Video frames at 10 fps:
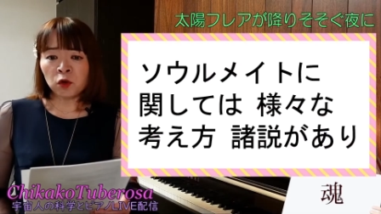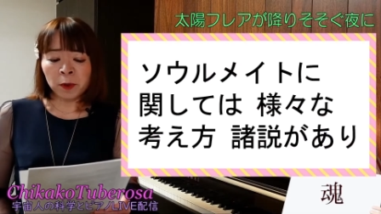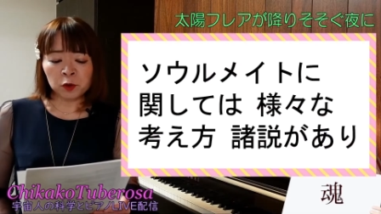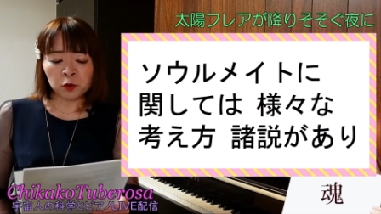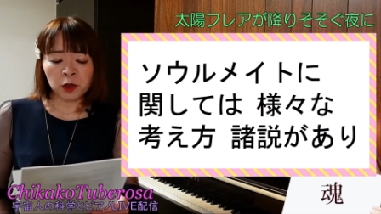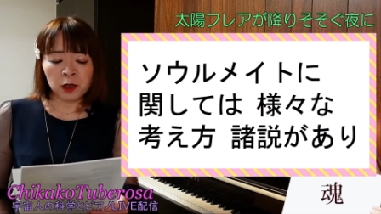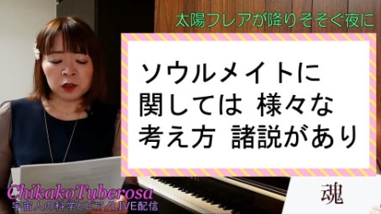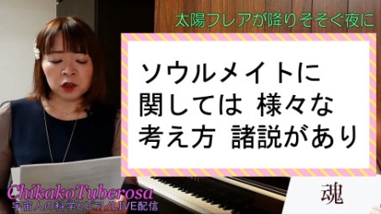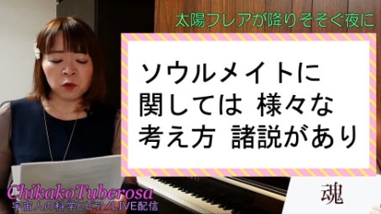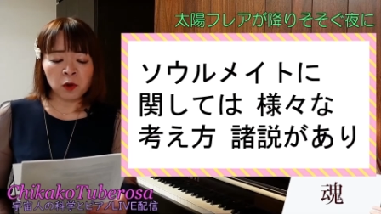ウルメイトに
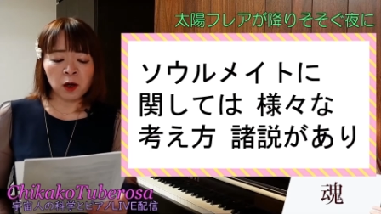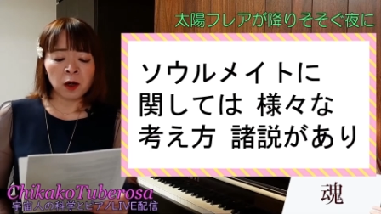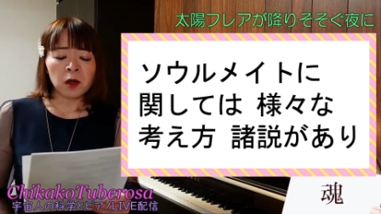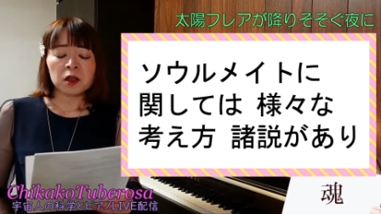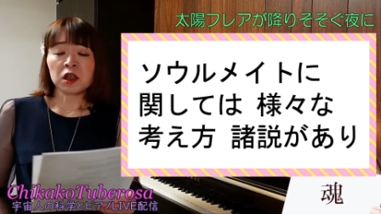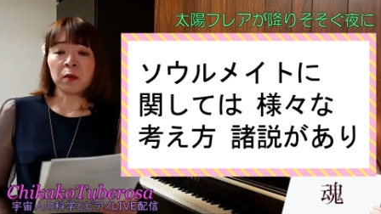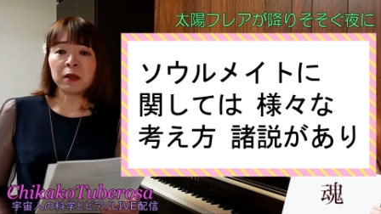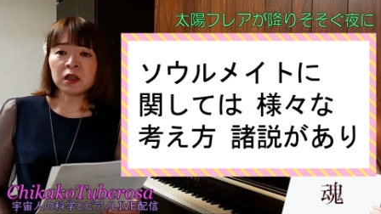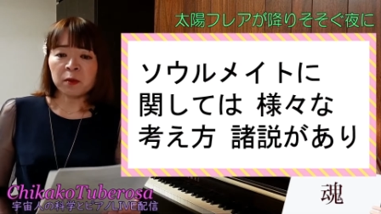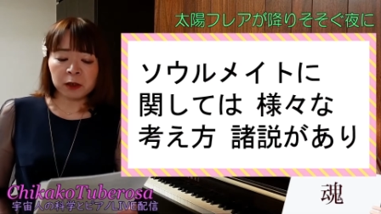関しては
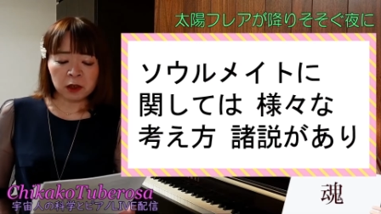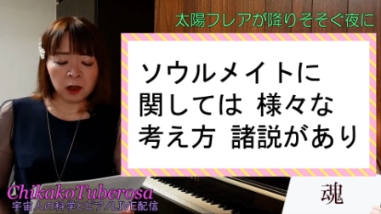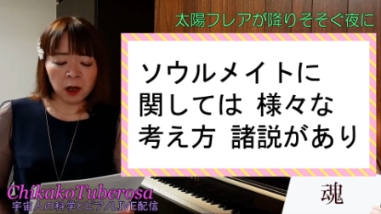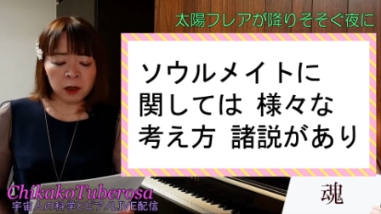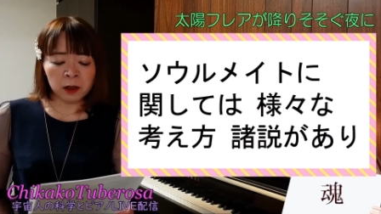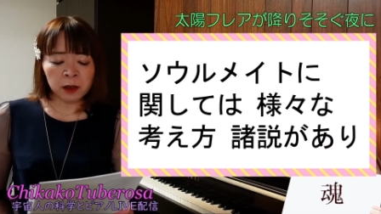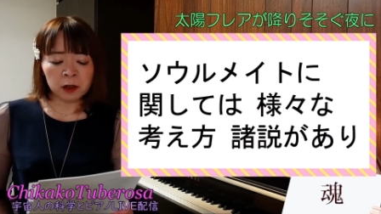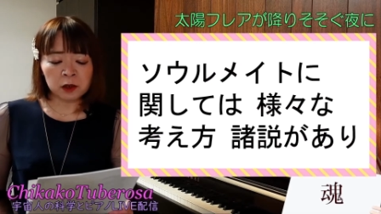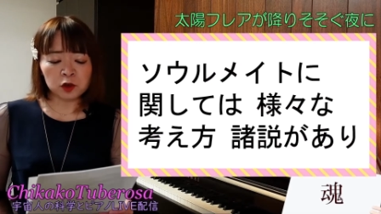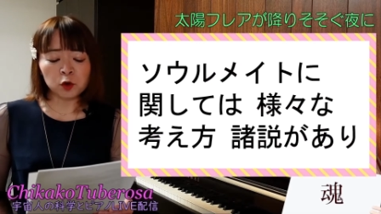様々な考え
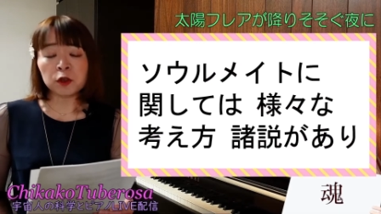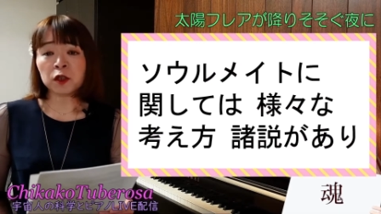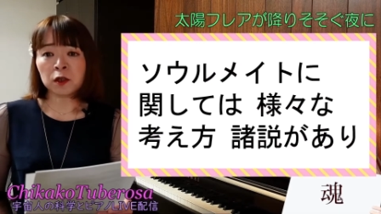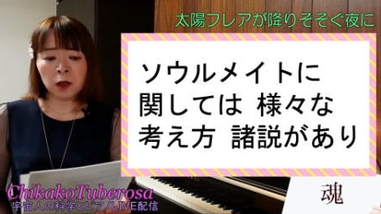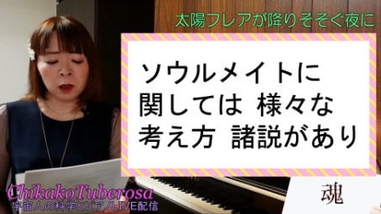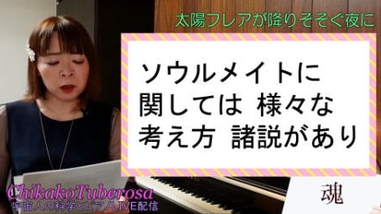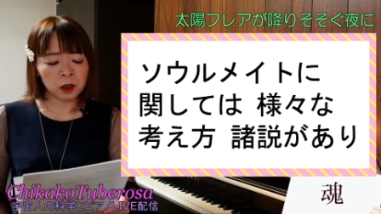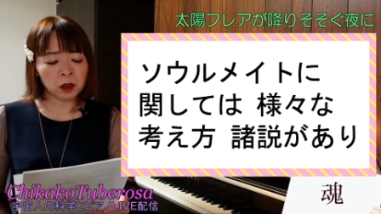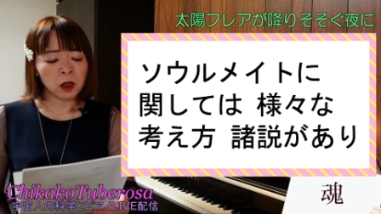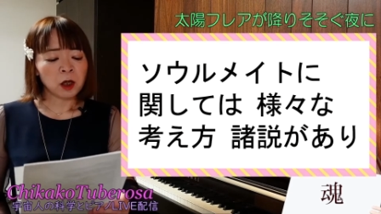方、諸説があ
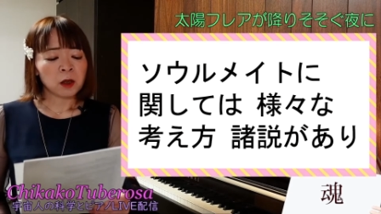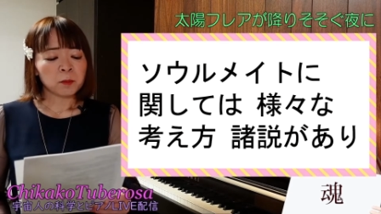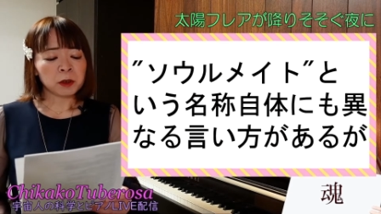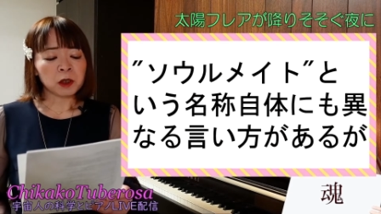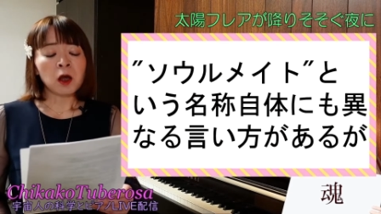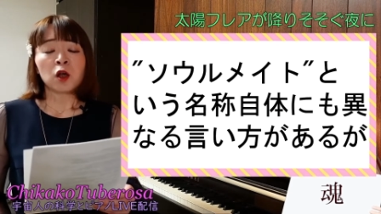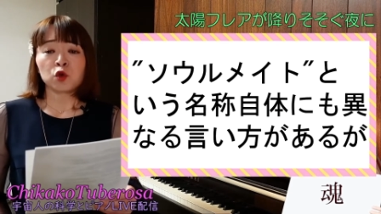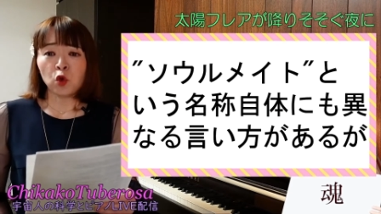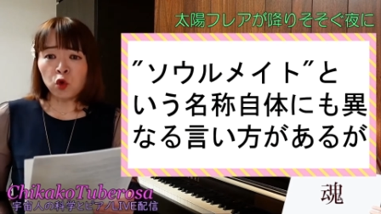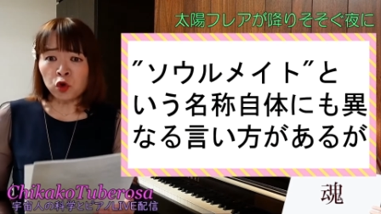り、また
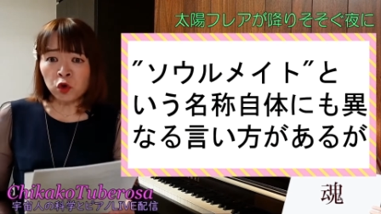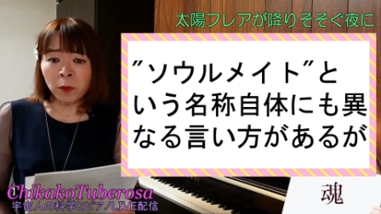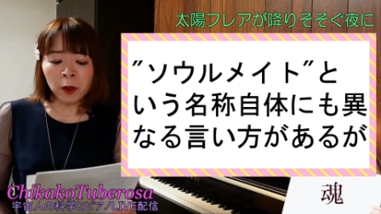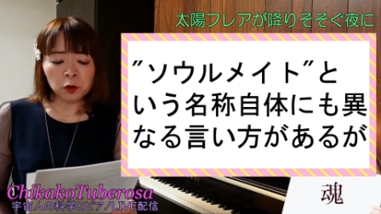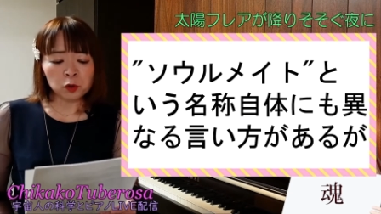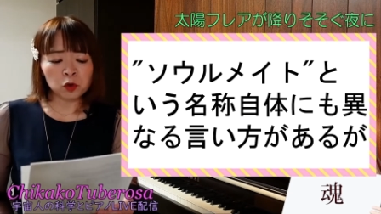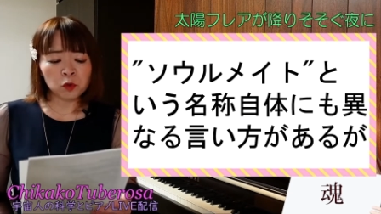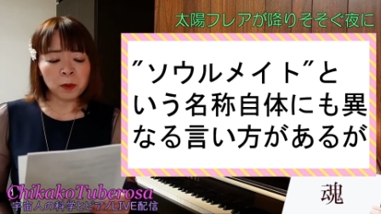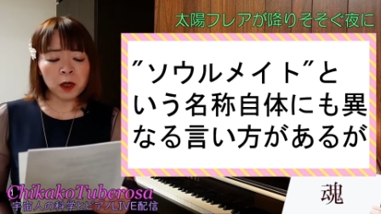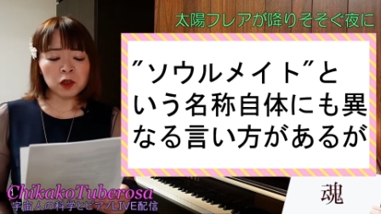ソウルメイトと
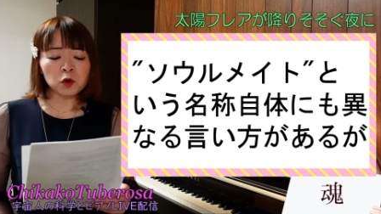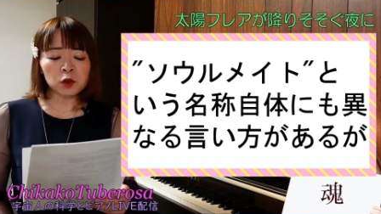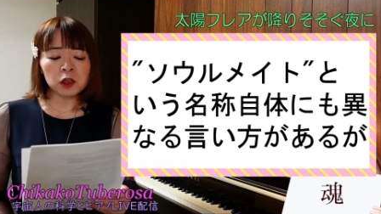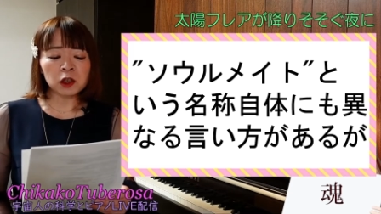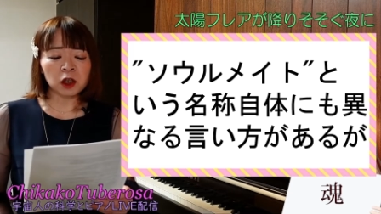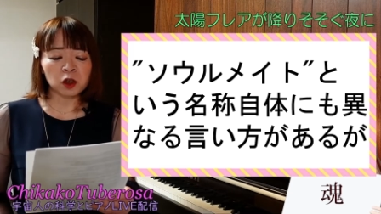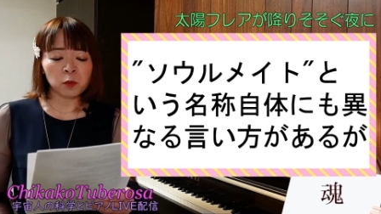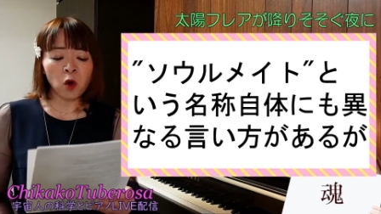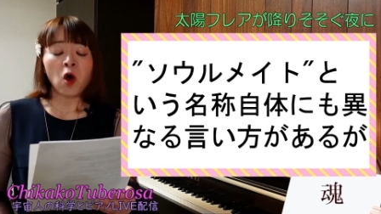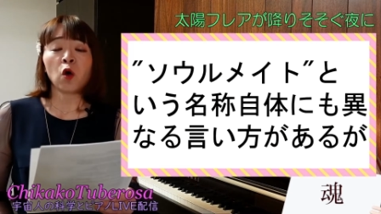いう名称自体に
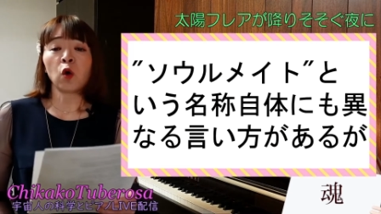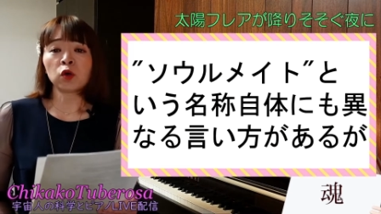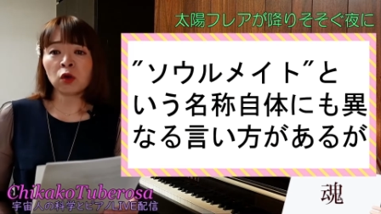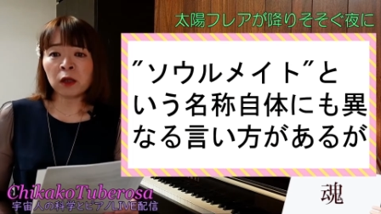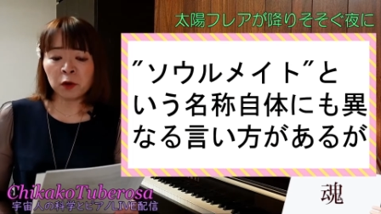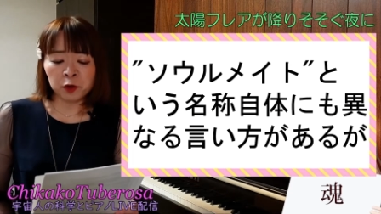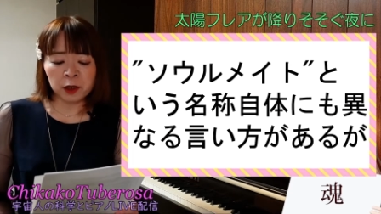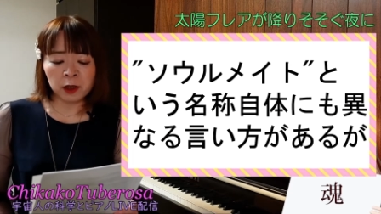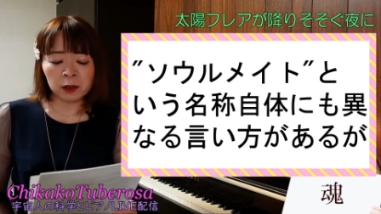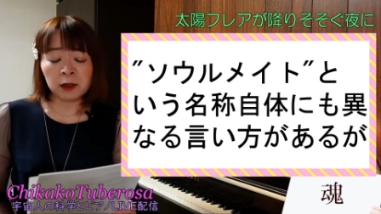も異なる
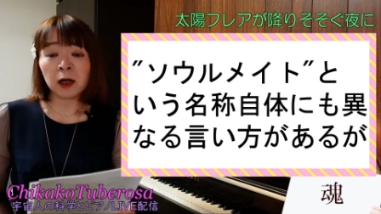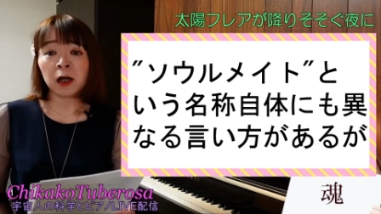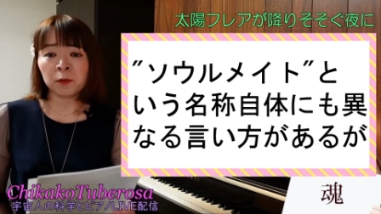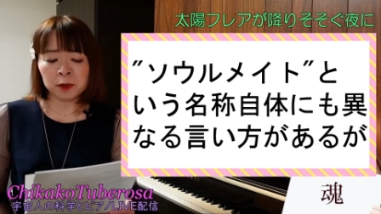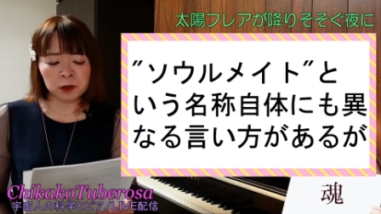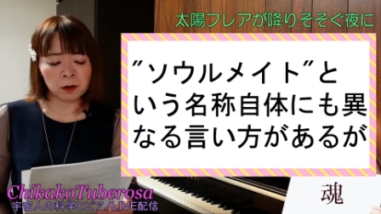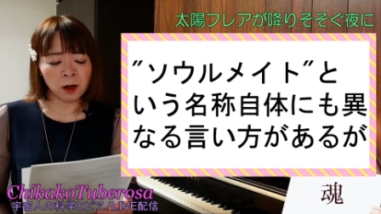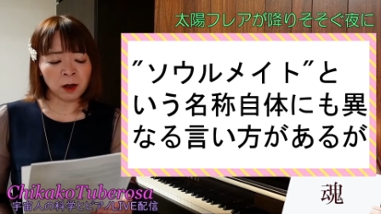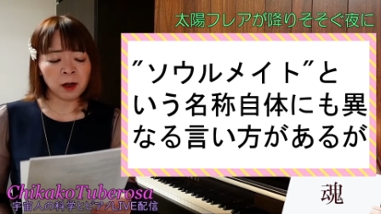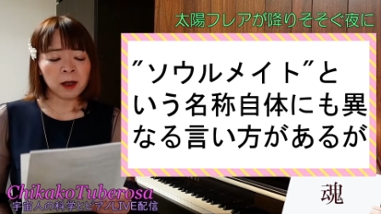言い方があります
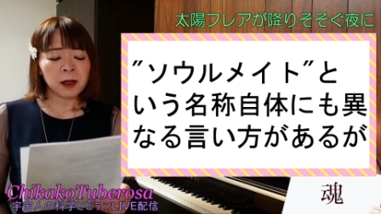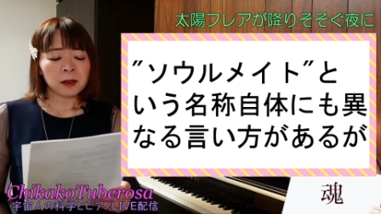が、